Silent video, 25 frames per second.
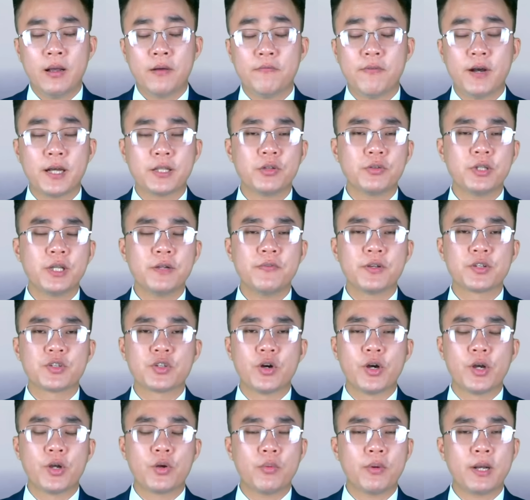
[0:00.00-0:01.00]
Và thông tin vừa
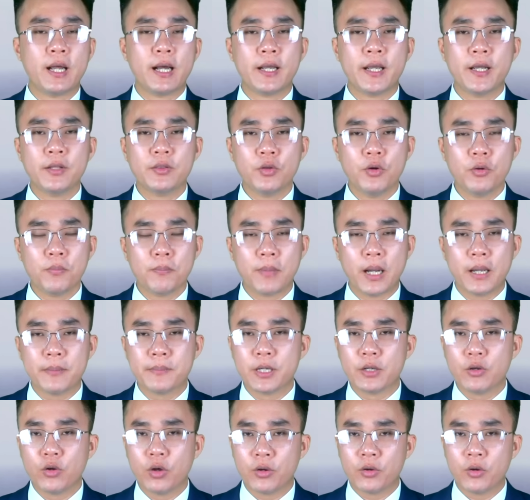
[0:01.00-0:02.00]
rồi cũng đã kết thúc bài
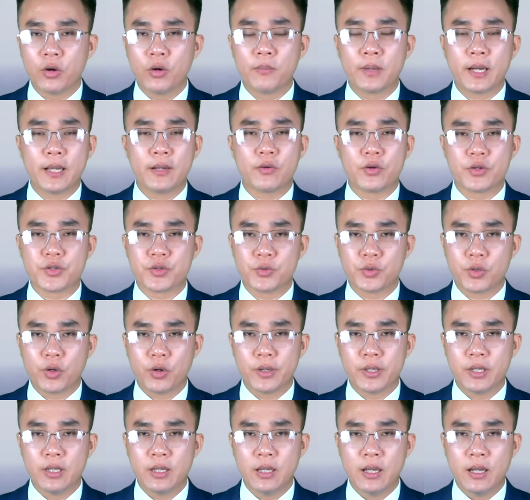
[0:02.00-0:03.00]
bình luận hôm nay của chúng
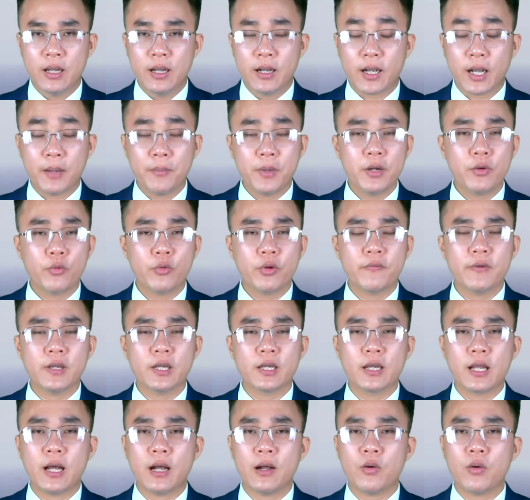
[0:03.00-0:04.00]
tôi. Cảm ơn quý vị
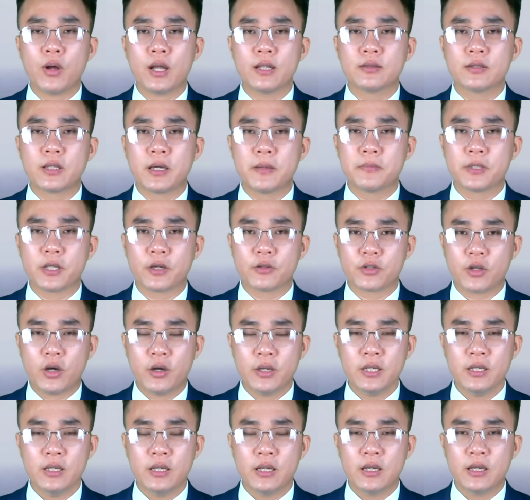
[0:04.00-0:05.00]
đã quan tâm theo
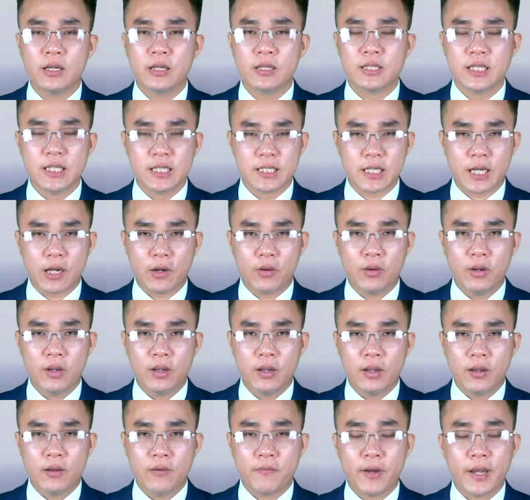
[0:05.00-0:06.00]
dõi. Xin chào
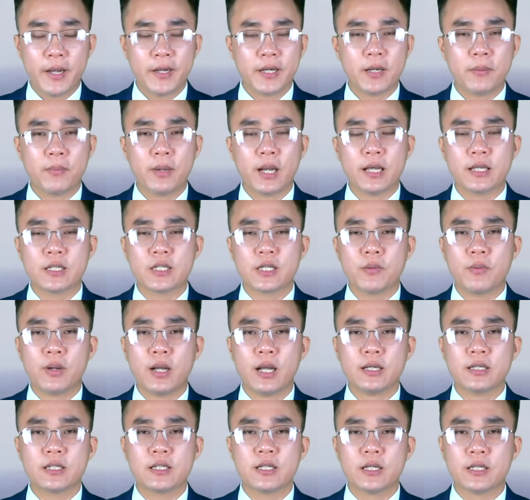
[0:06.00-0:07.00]
và hẹn gặp lại trong
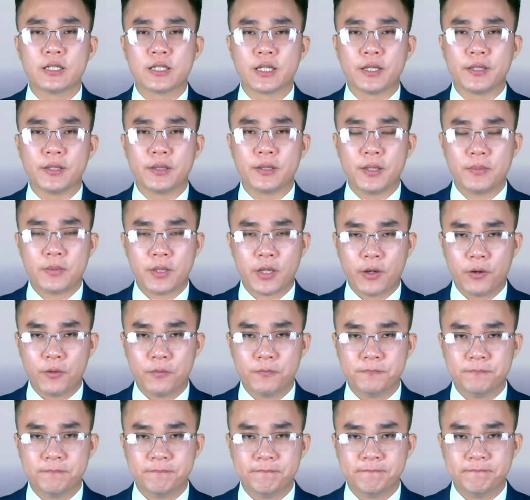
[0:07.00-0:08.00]
các chương trình tiếp
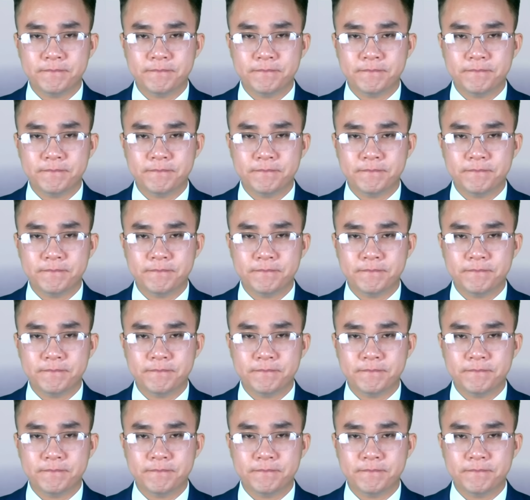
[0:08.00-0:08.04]
theo.